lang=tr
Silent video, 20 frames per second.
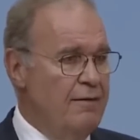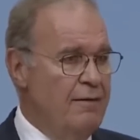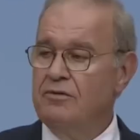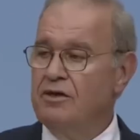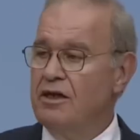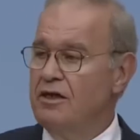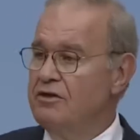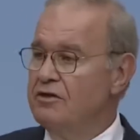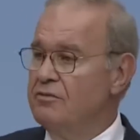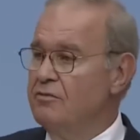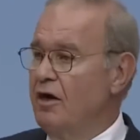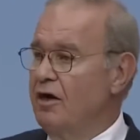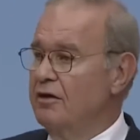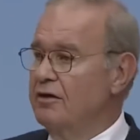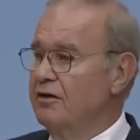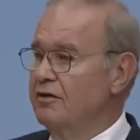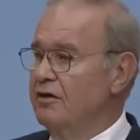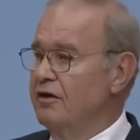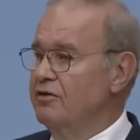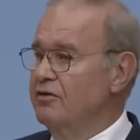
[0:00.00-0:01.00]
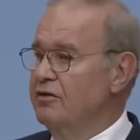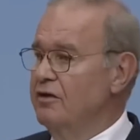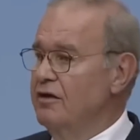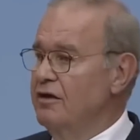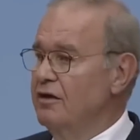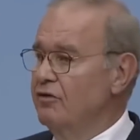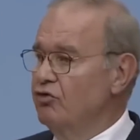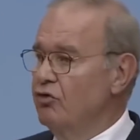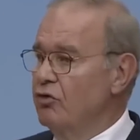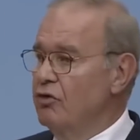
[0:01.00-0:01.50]
benim gencim
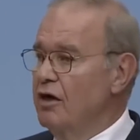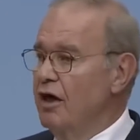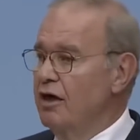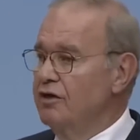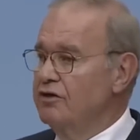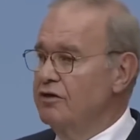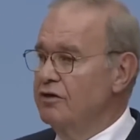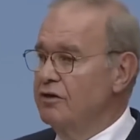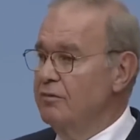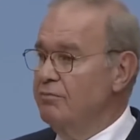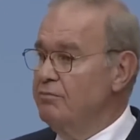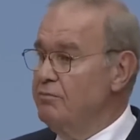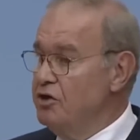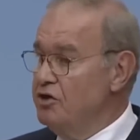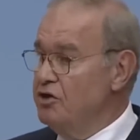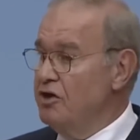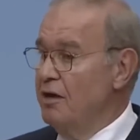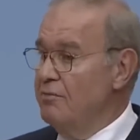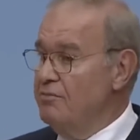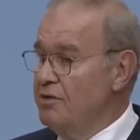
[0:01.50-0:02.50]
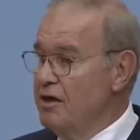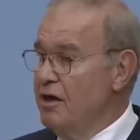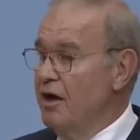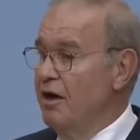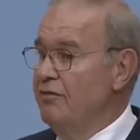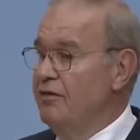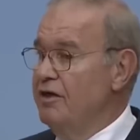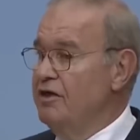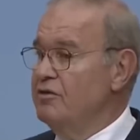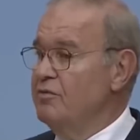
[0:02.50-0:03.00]
arkadaşlarıyla sokağa çıkıp bir çay bir
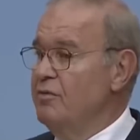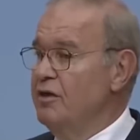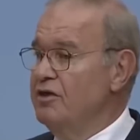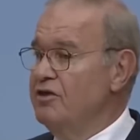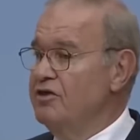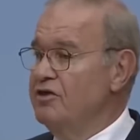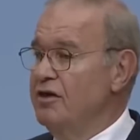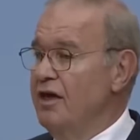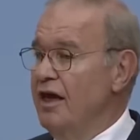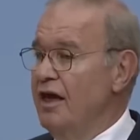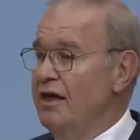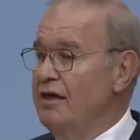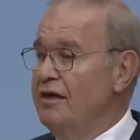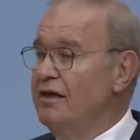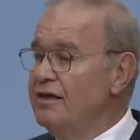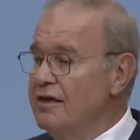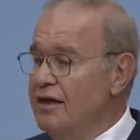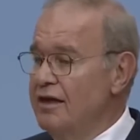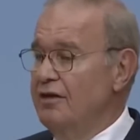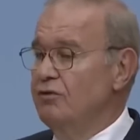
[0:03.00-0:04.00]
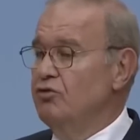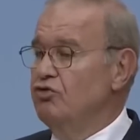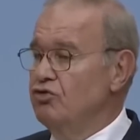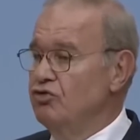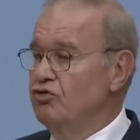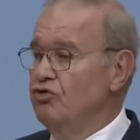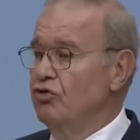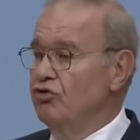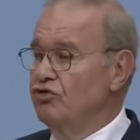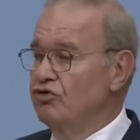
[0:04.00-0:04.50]
kahve içmek için 50 kere
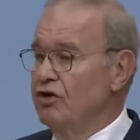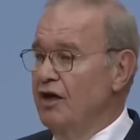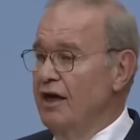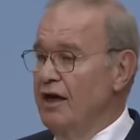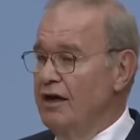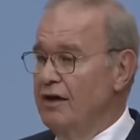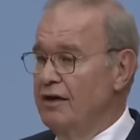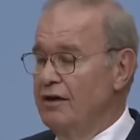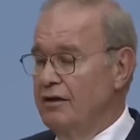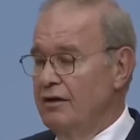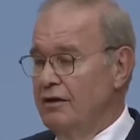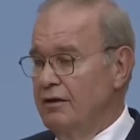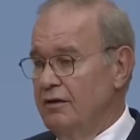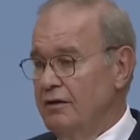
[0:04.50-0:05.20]
düşünüyorsa